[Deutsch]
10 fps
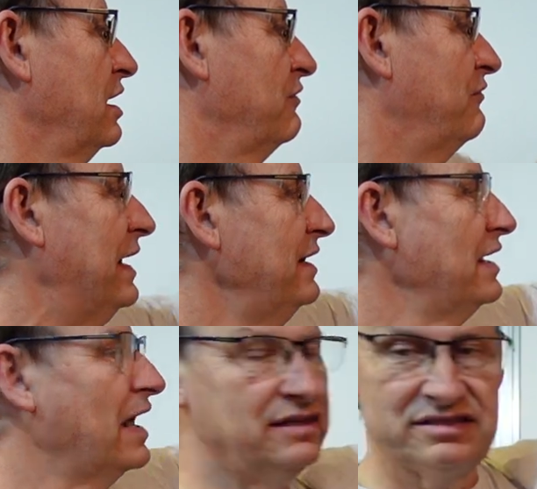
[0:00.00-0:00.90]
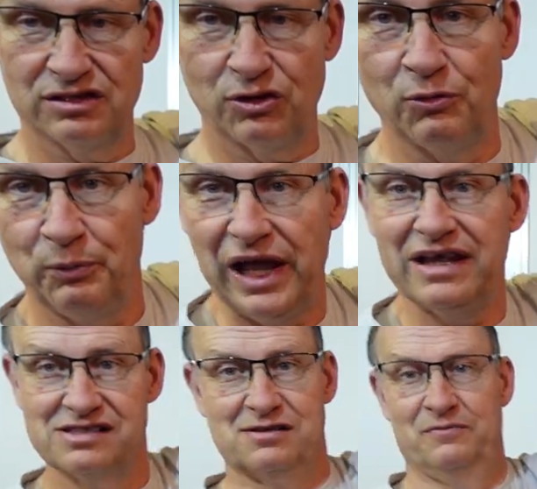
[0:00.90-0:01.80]
Wenn ja dieser
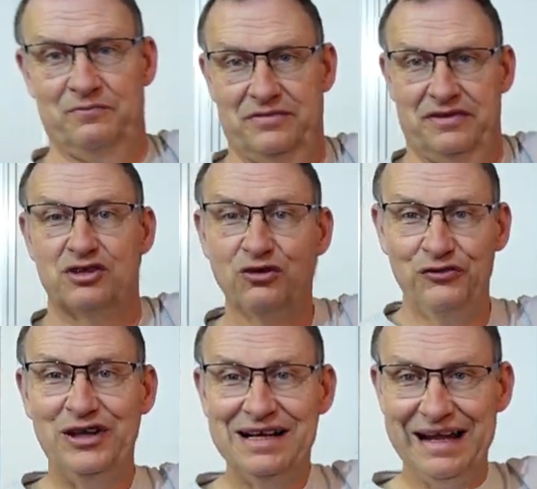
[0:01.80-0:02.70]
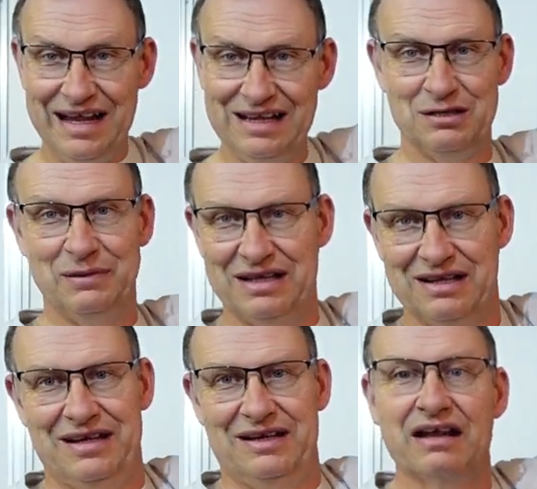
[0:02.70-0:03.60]
Kompressor zu viel Kältemittel
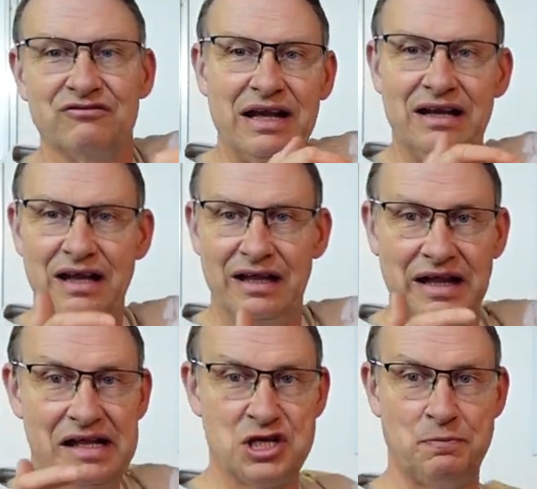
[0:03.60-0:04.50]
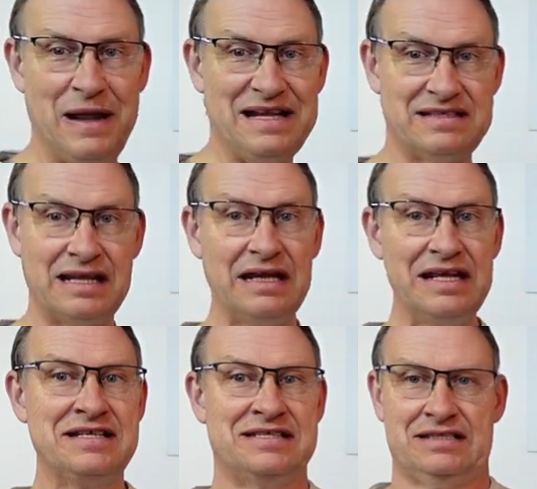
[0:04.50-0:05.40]
drin hat, weil ein
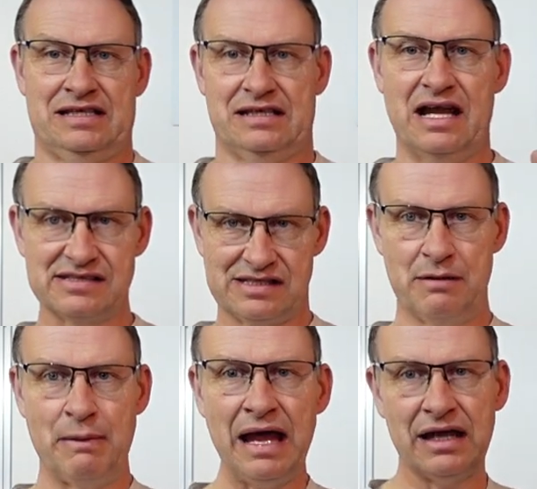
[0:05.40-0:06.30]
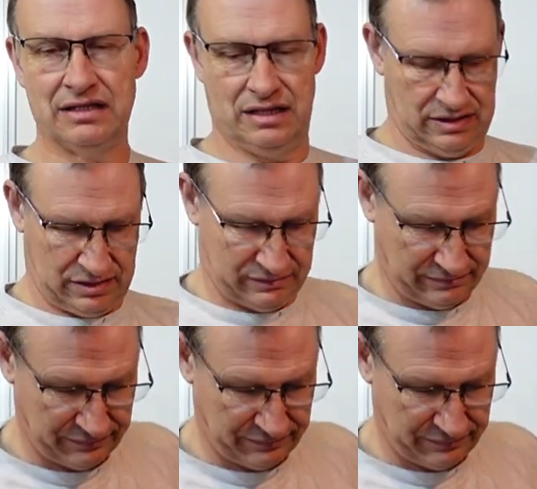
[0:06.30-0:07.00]
Spezialist das gemacht hat,